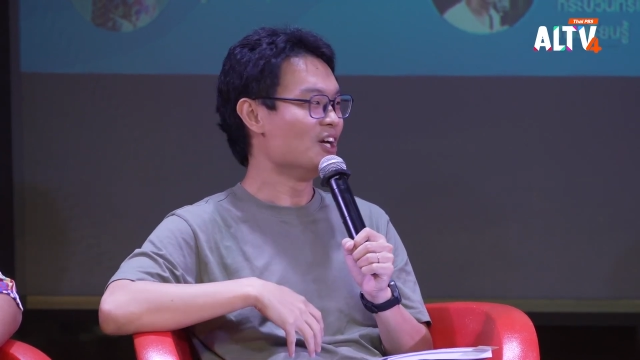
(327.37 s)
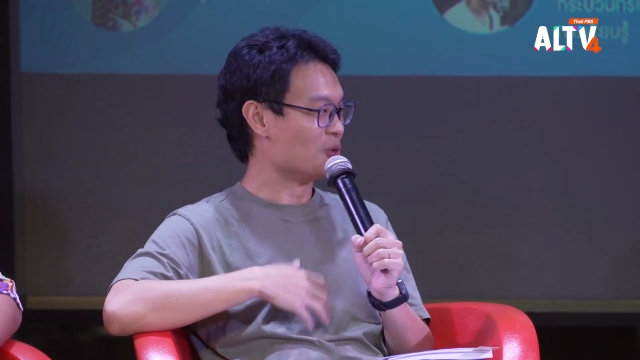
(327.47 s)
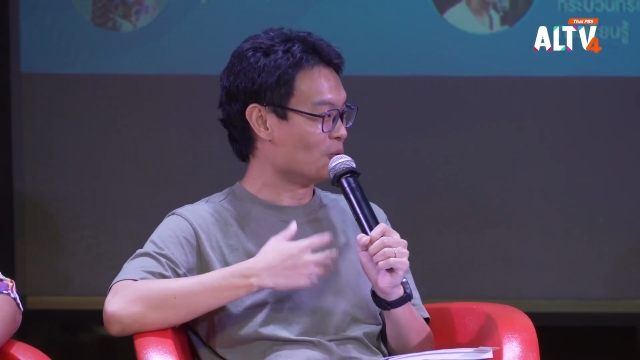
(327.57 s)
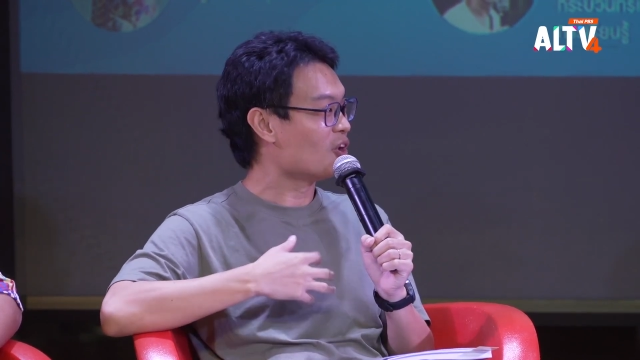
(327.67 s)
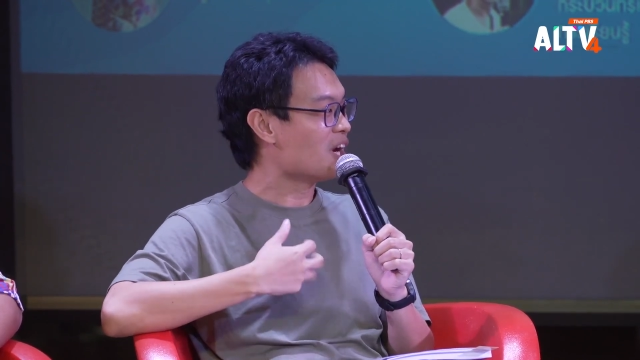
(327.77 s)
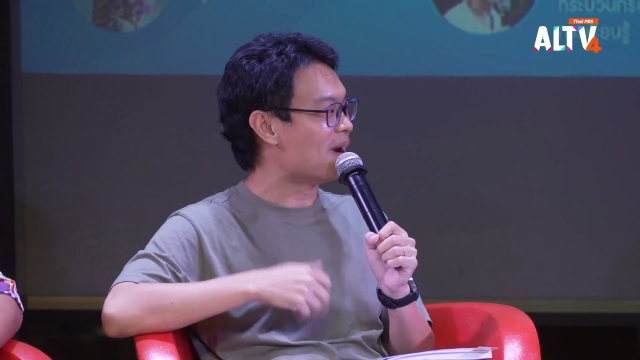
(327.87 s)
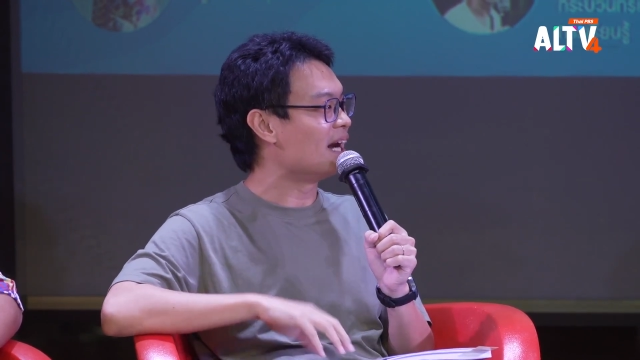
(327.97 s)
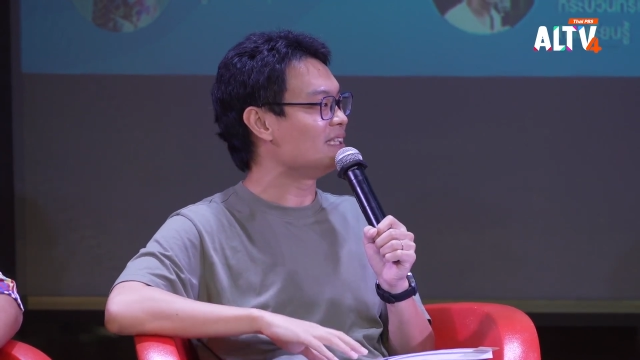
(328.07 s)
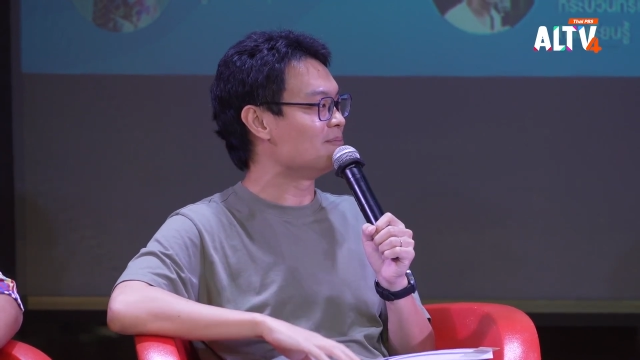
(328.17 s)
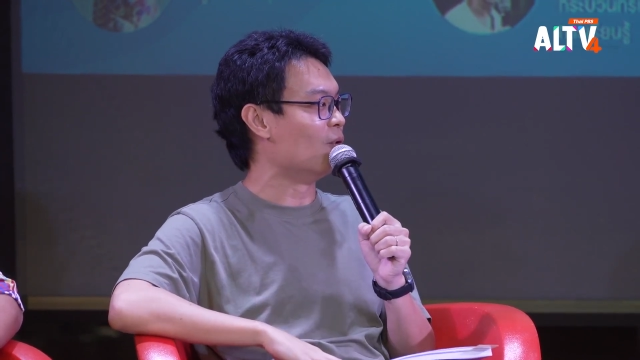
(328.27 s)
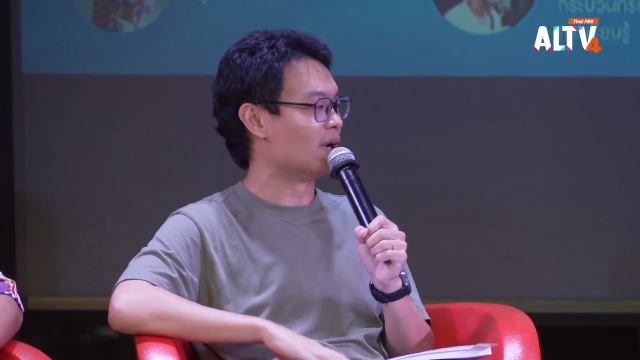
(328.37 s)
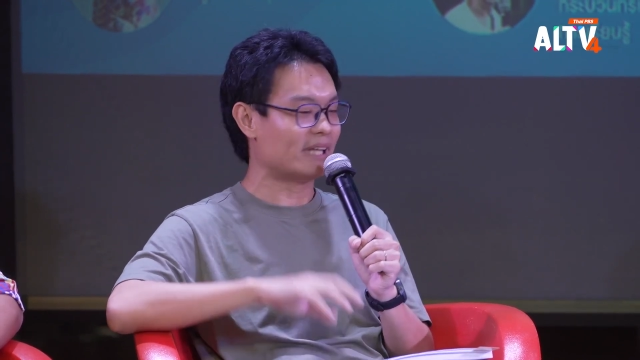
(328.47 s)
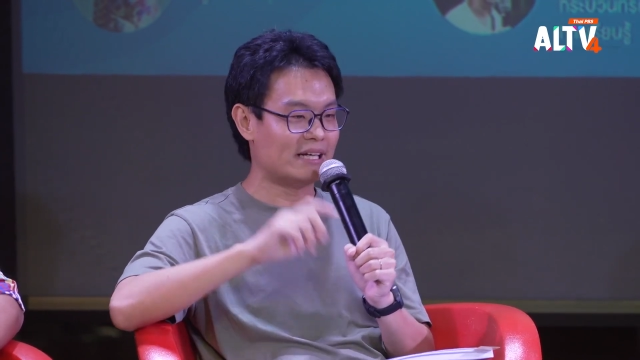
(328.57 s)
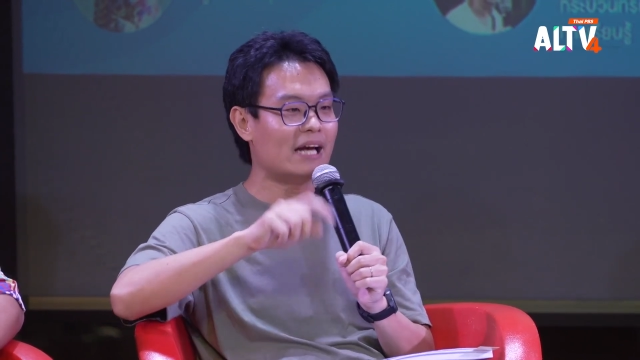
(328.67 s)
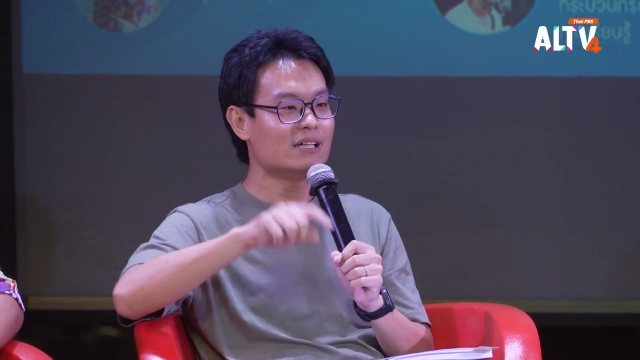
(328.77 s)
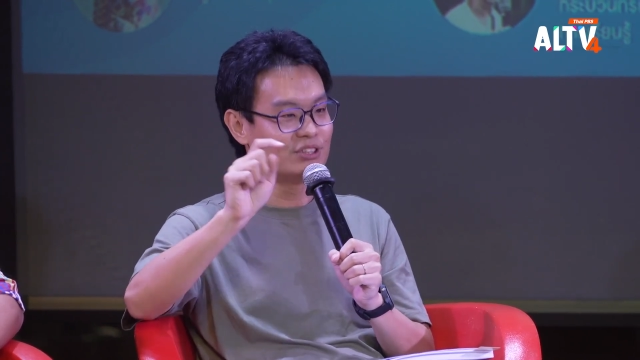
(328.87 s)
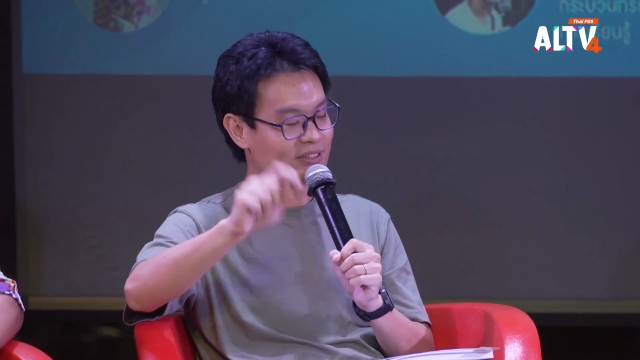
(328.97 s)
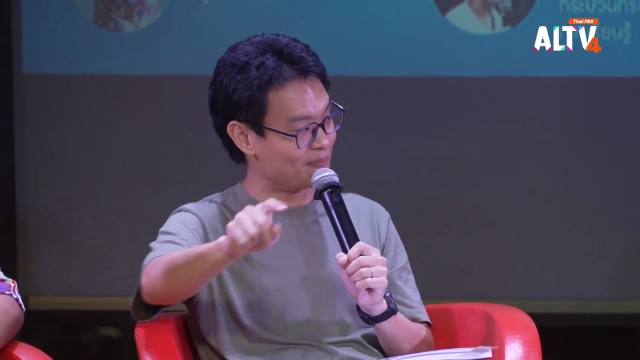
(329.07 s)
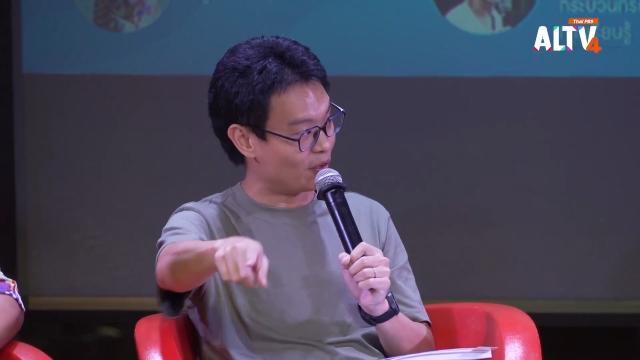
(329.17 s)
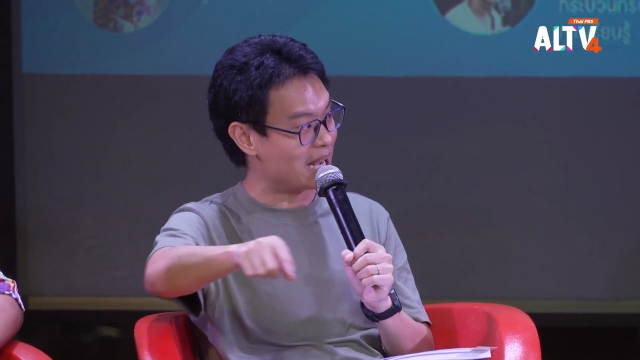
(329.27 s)
ทุกข์ทรมานและเจ็บปวดแต่นั่นคือส
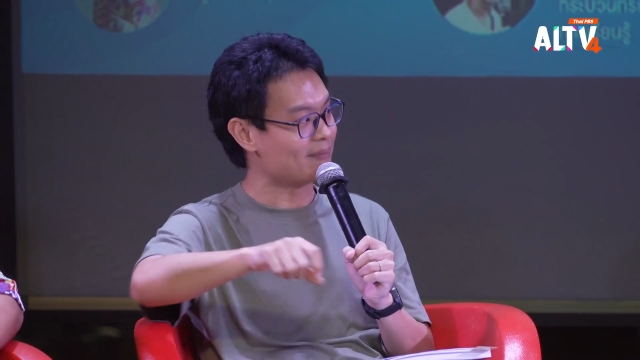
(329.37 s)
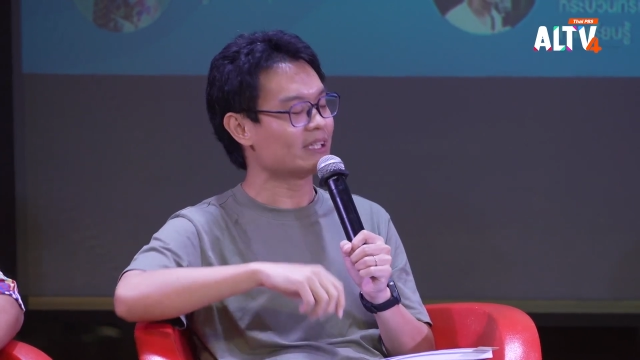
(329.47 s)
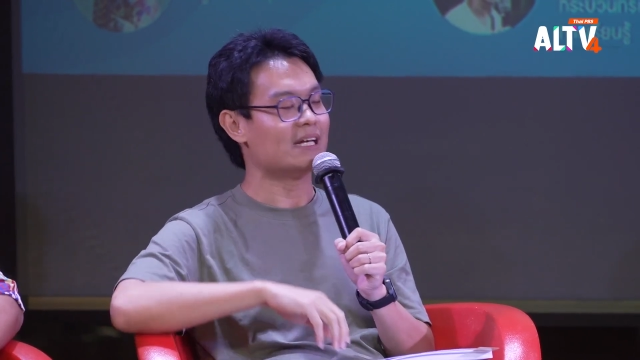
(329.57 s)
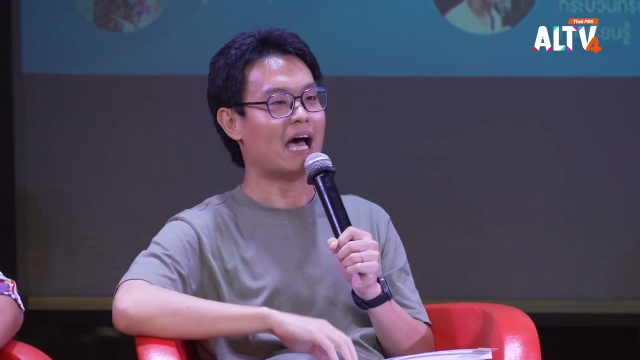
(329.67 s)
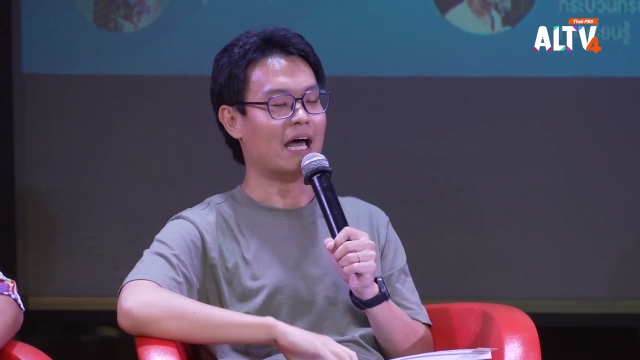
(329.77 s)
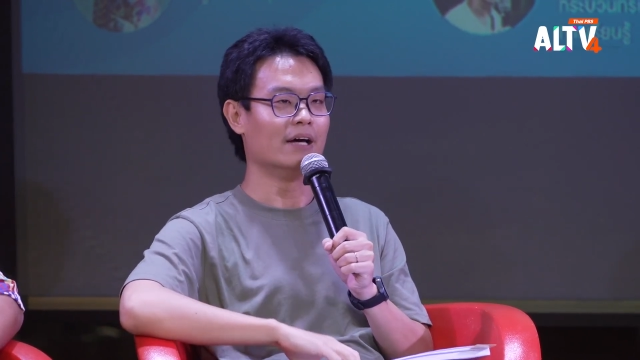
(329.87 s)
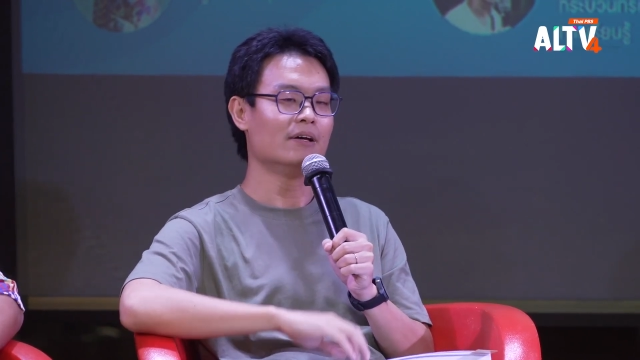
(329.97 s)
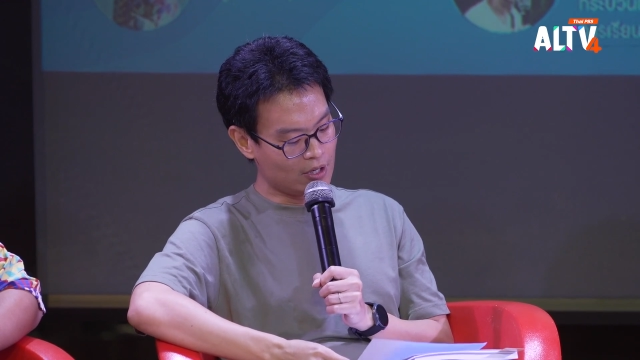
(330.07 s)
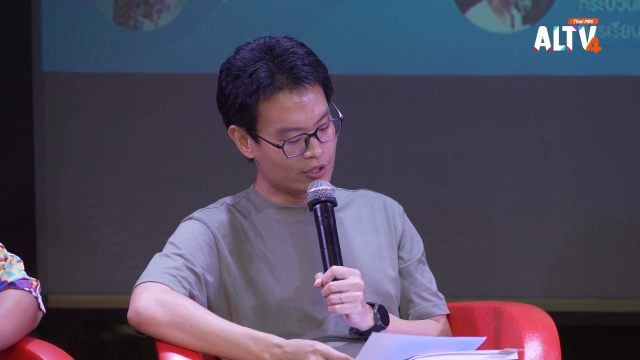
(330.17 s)
เต็ปของการพัฒนานะ